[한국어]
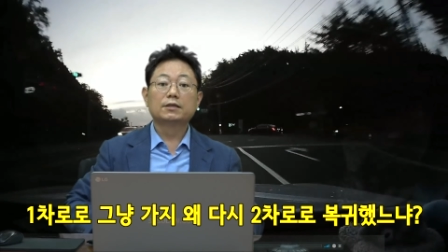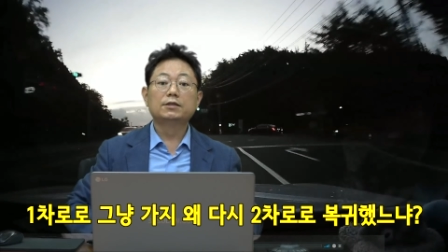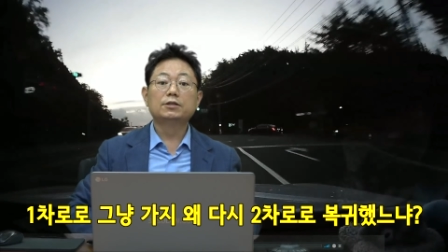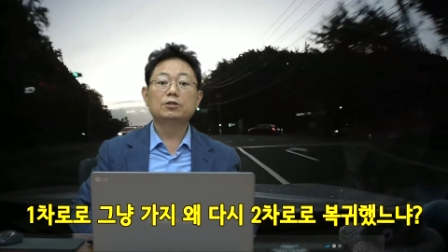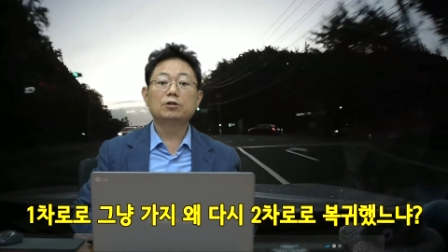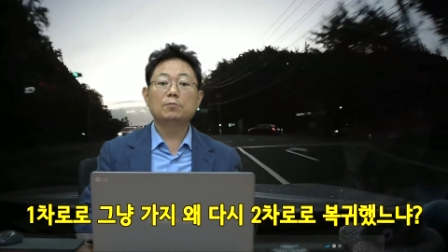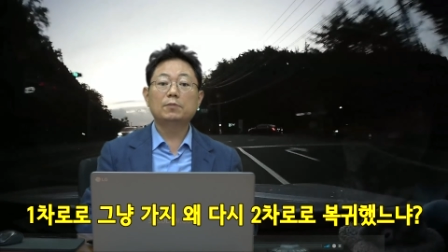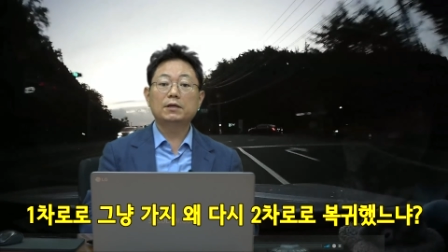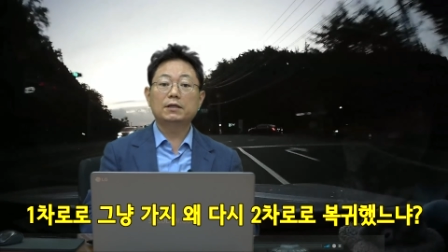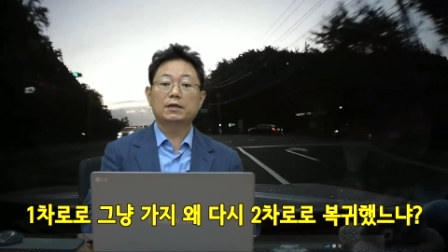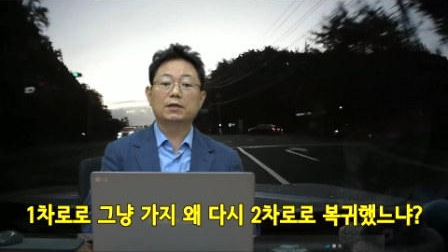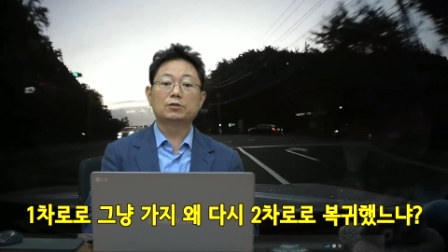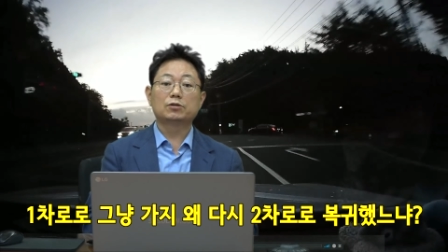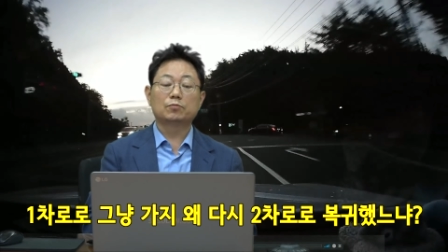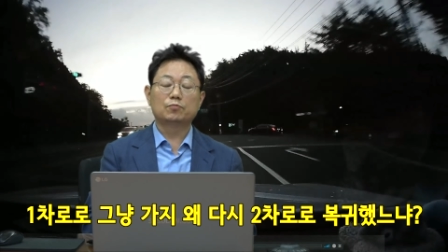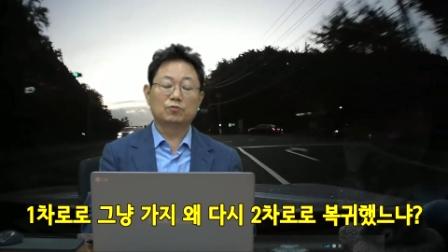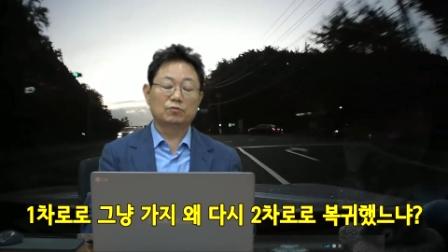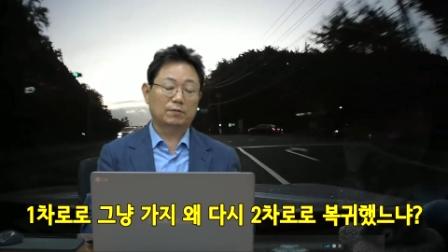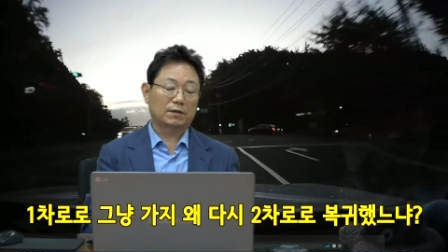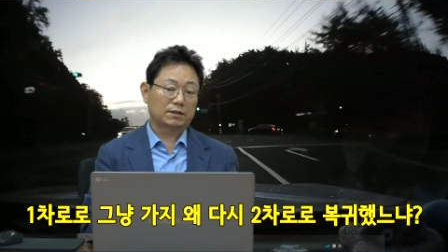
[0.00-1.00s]
그 점에
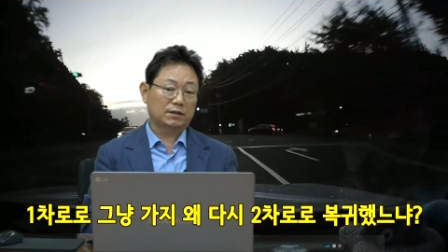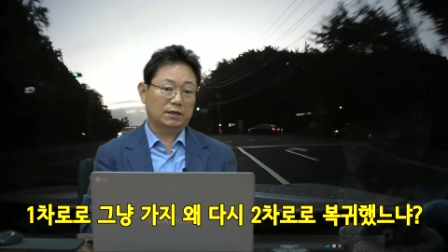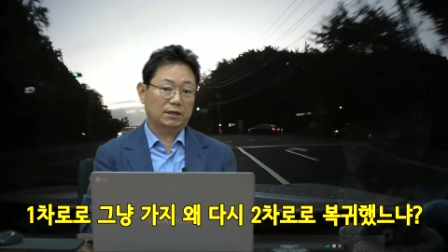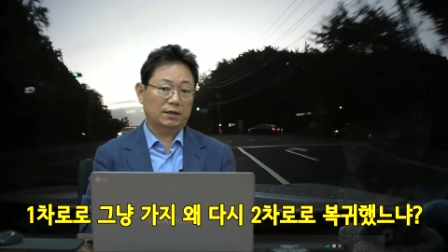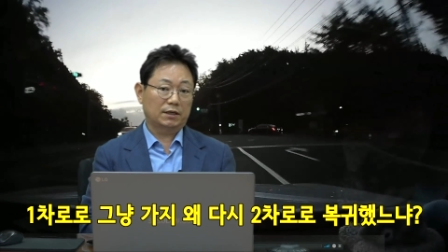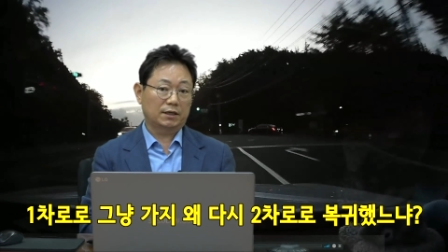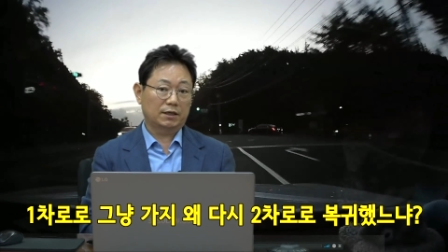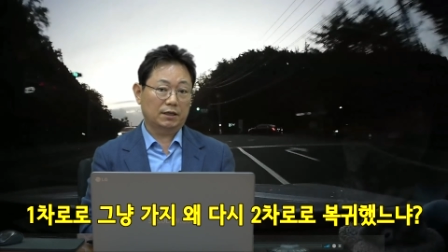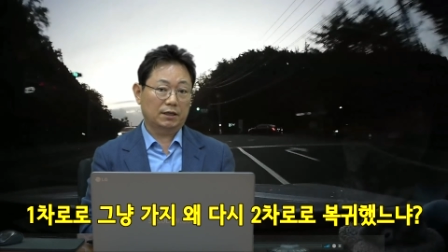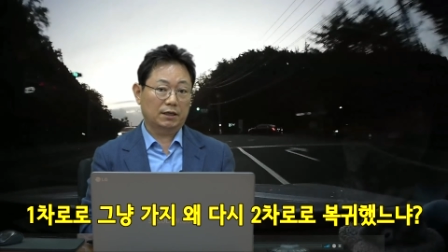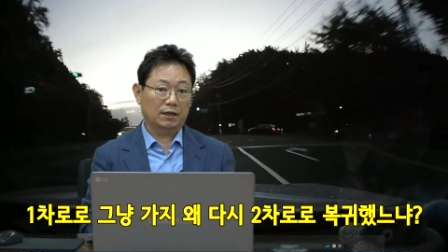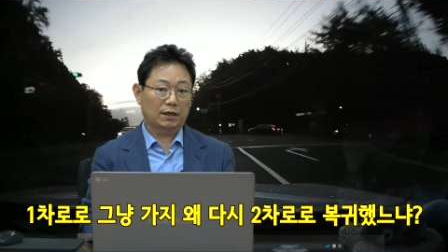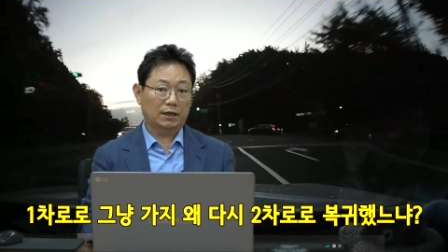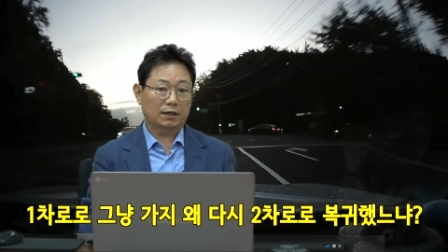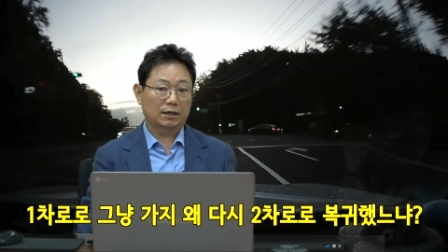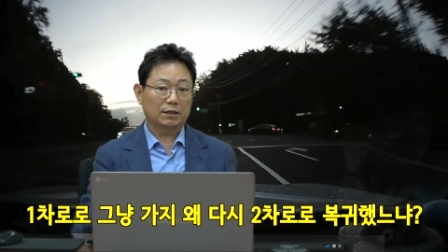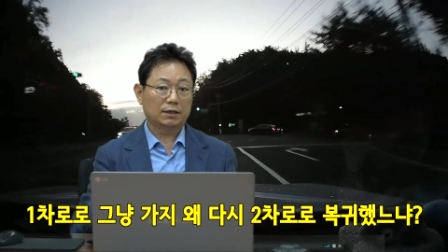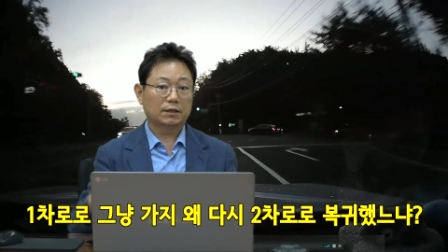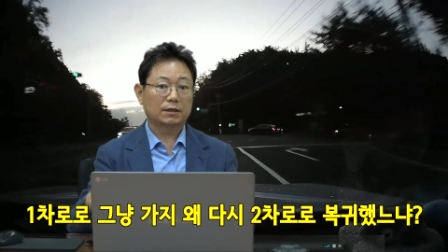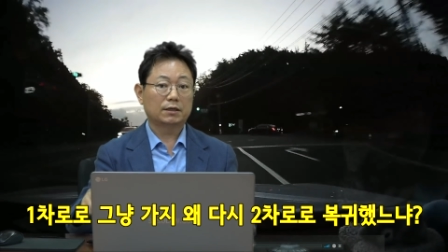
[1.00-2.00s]
대해서
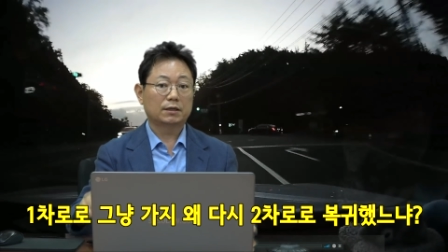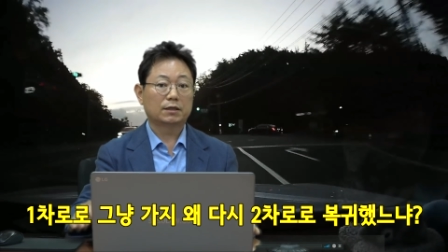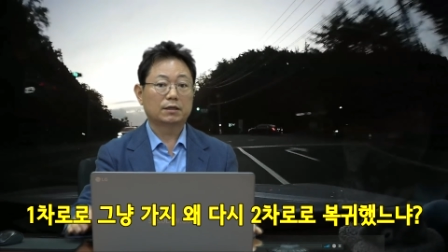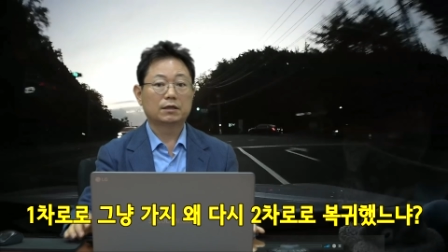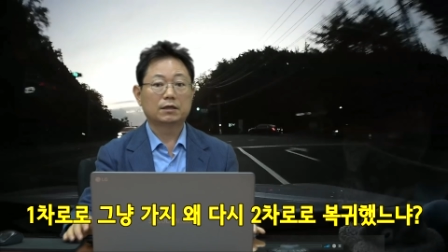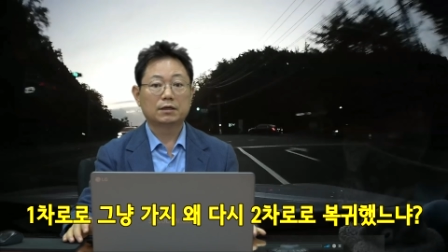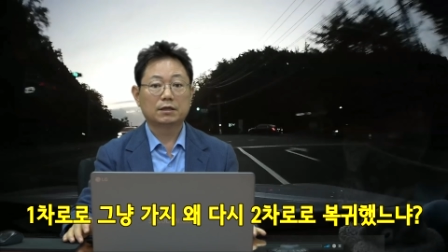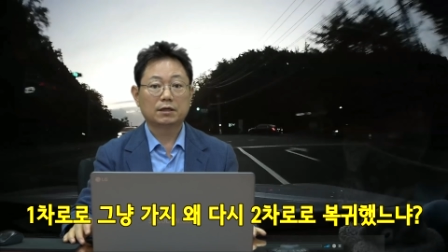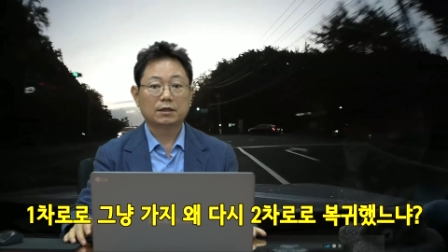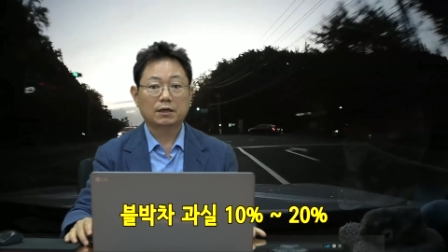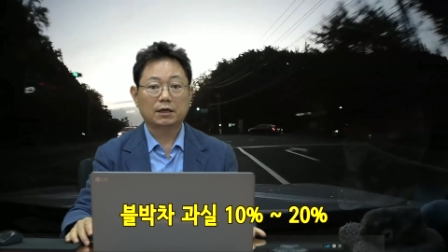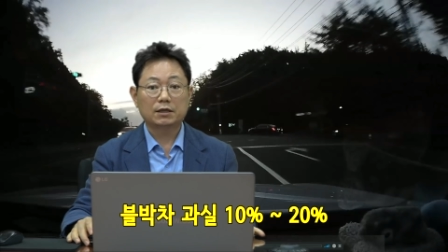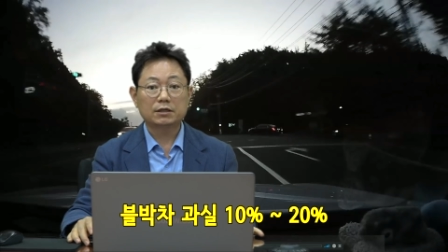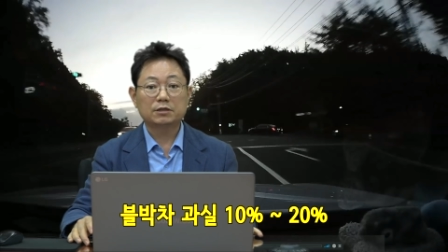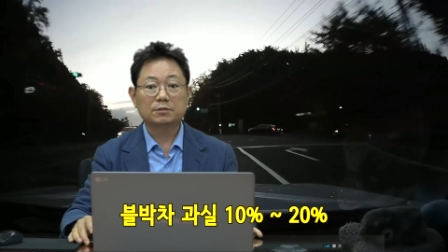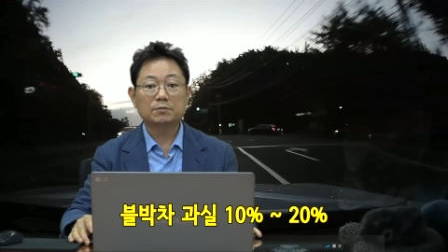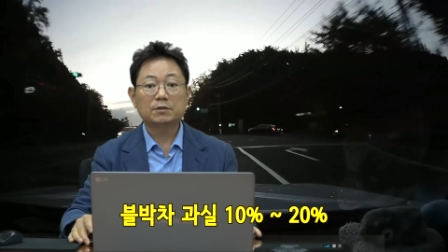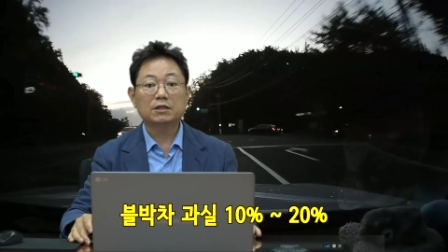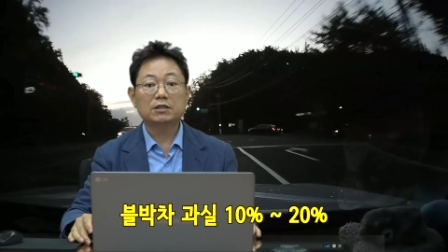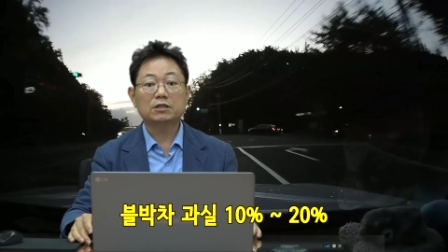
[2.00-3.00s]
불박차에게 한
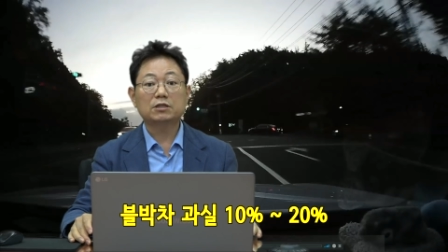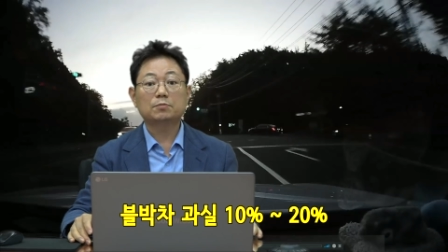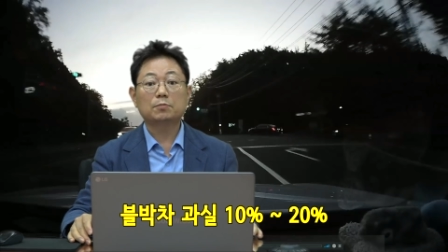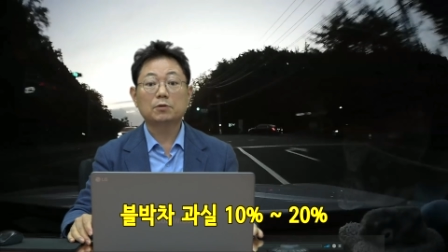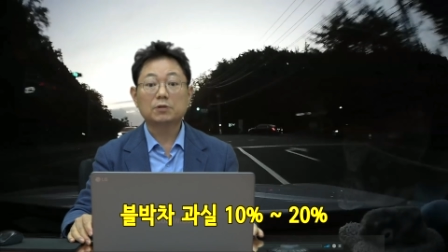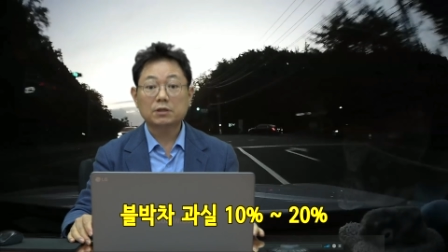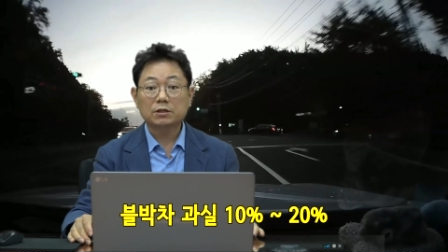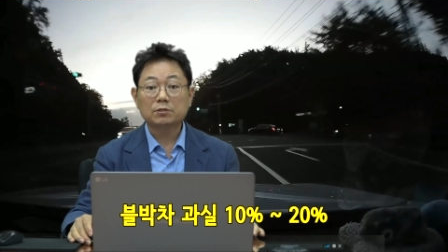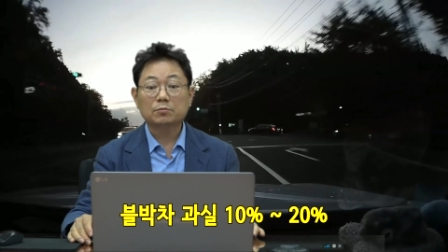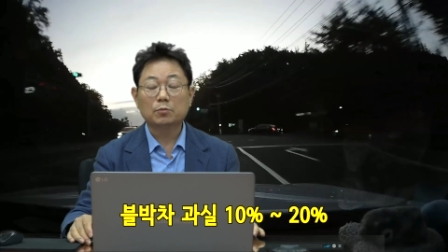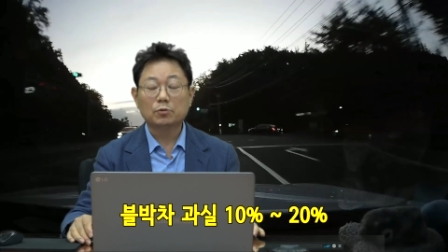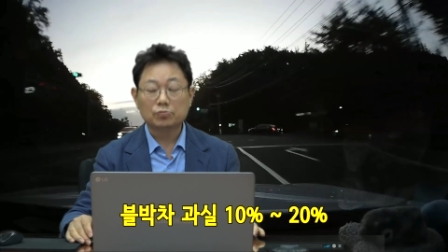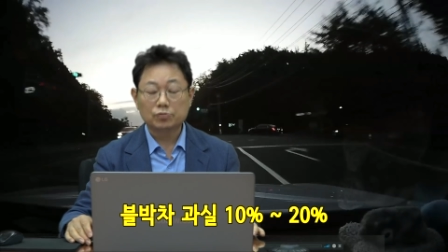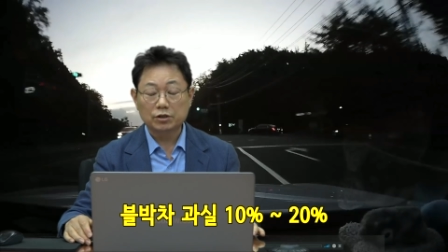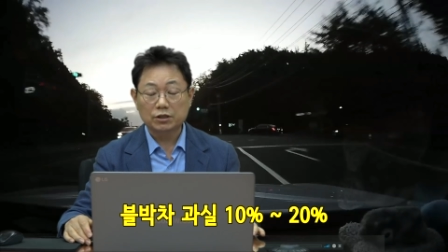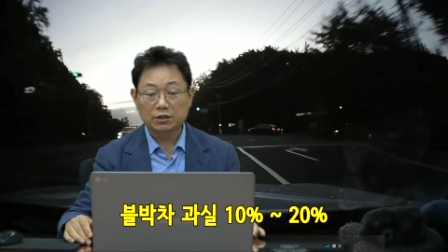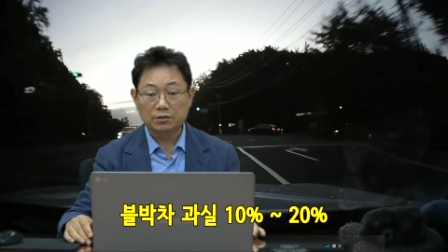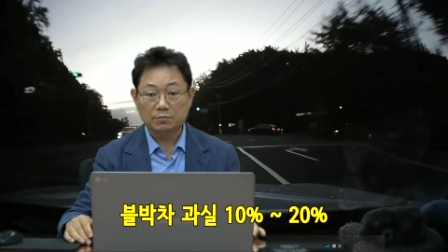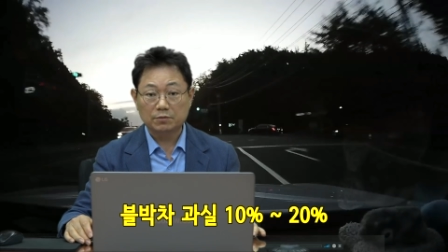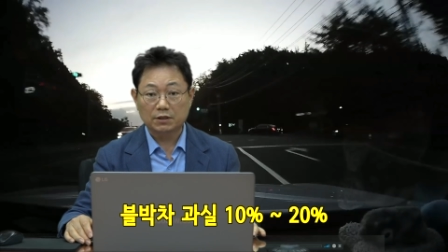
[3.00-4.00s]
10 내지 20%볼
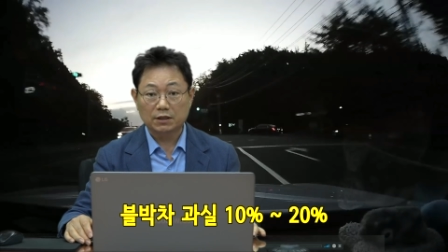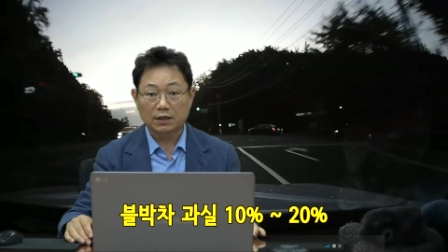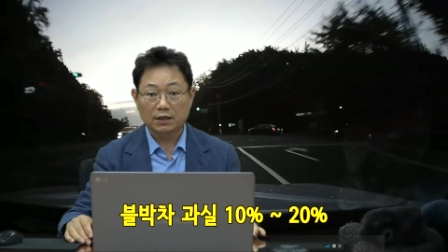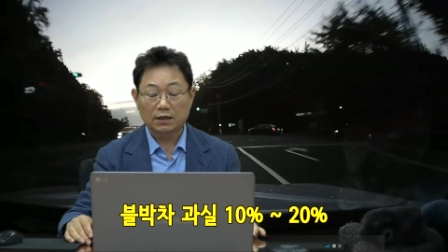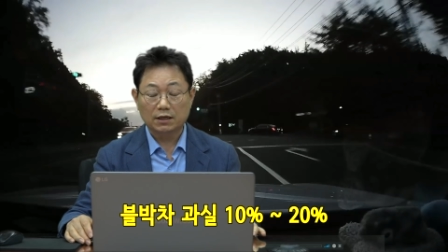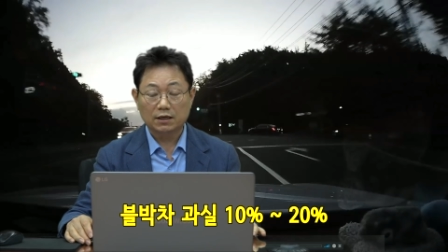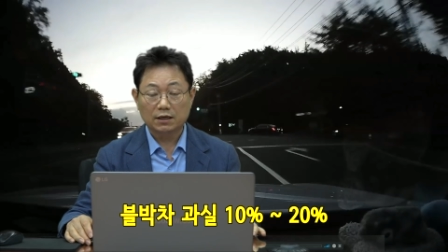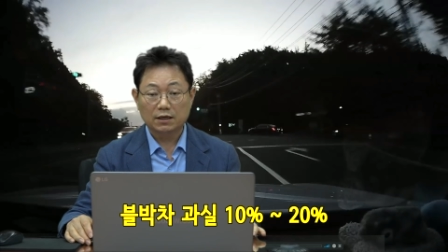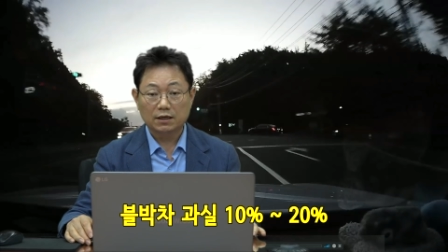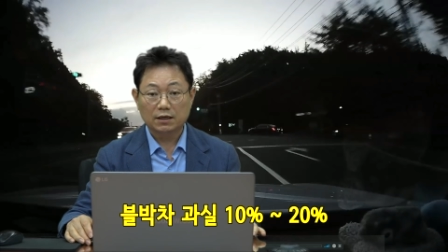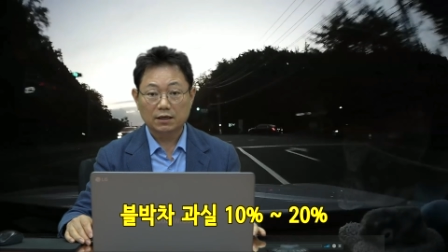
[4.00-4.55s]
수 있습니다.